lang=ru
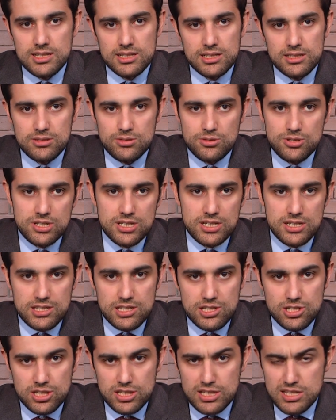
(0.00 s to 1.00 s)
делает очень
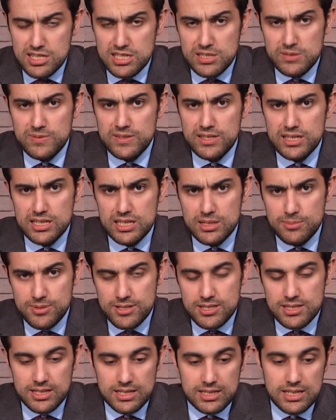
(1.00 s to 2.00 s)
критичное заявление,
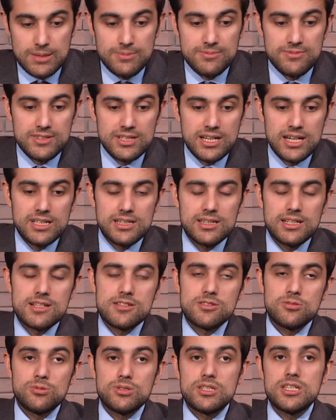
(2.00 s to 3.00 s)
постоянно обвиняет
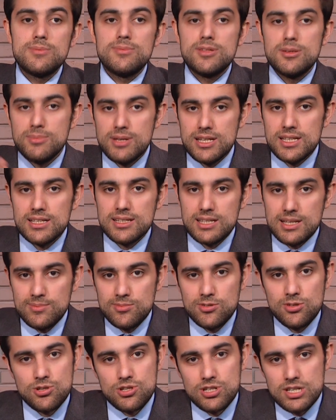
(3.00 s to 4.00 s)
нас, но тем не менее
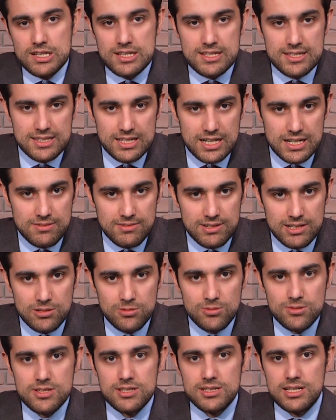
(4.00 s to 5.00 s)
там тоже есть здравые
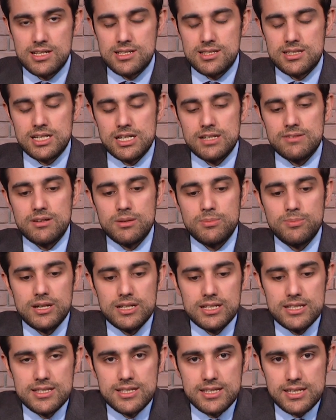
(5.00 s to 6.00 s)
люди, да, здравые
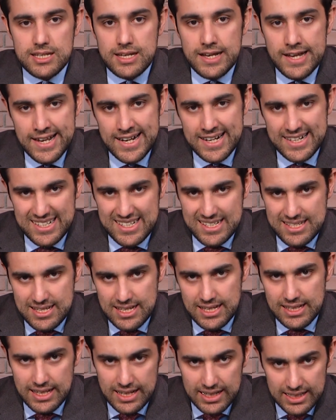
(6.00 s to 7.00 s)
политики,
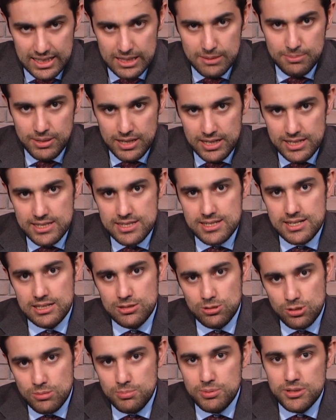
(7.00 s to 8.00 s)
рациональные политики,
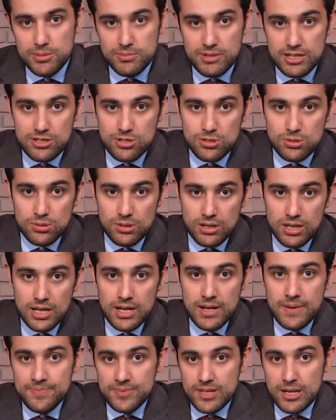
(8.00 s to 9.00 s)
которые понимают, что
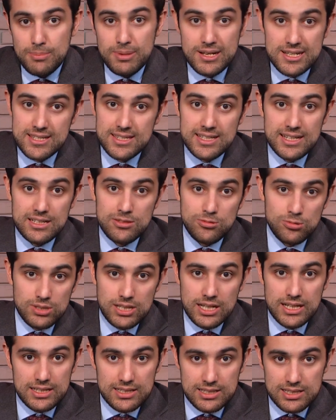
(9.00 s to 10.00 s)
обострение
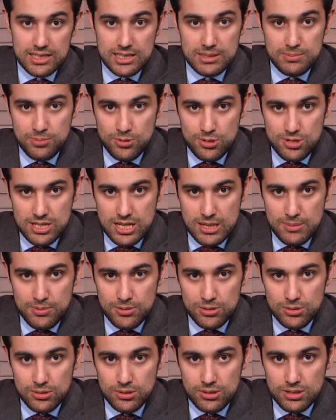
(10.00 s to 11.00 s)
ударит и по
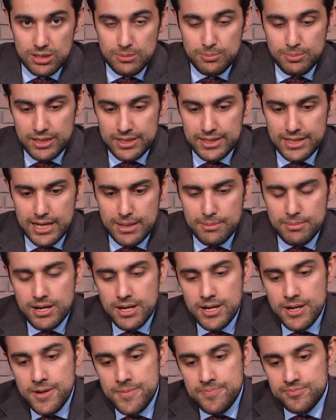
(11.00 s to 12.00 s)
Западу, и по нам
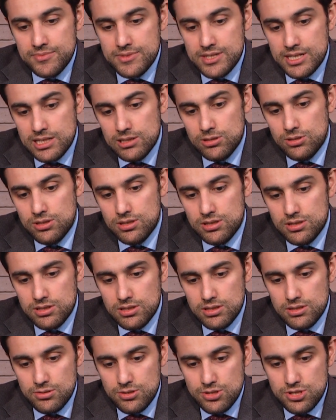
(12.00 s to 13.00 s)
делают
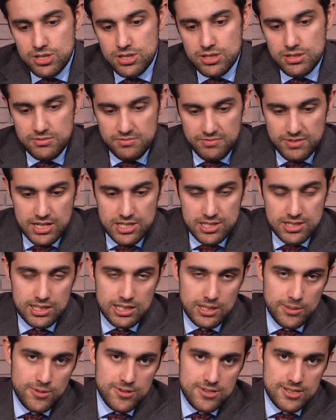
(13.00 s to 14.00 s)
э, очень важное,
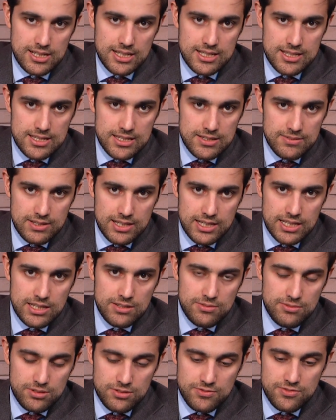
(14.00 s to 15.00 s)
на мой взгляд,
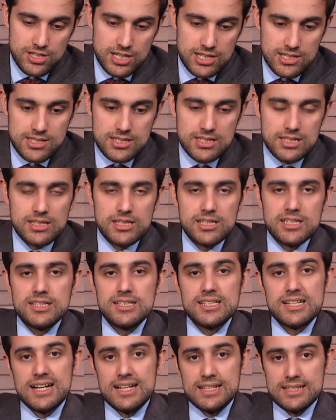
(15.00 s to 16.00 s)
заявление. Вот, в частности,
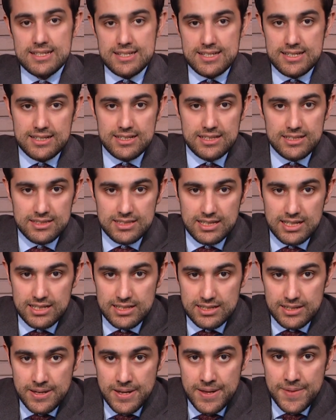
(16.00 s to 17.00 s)
генеральный
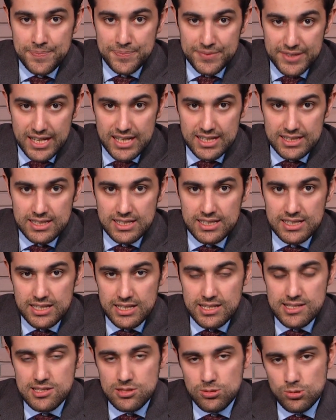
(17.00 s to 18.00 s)
секретарь НАТО
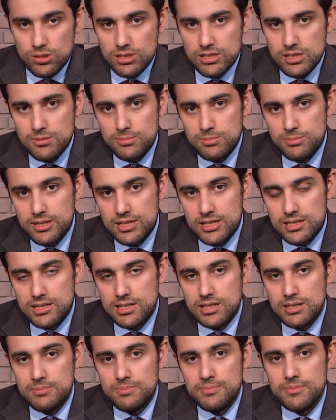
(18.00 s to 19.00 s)
Йен
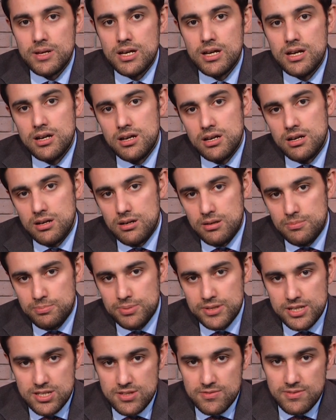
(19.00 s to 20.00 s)
Столтенберг э,
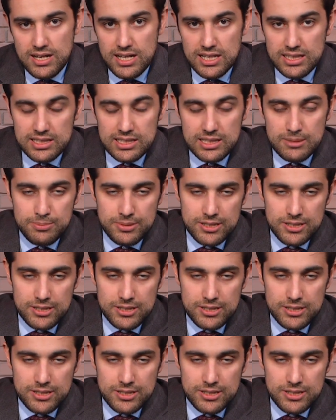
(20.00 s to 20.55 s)
призвал или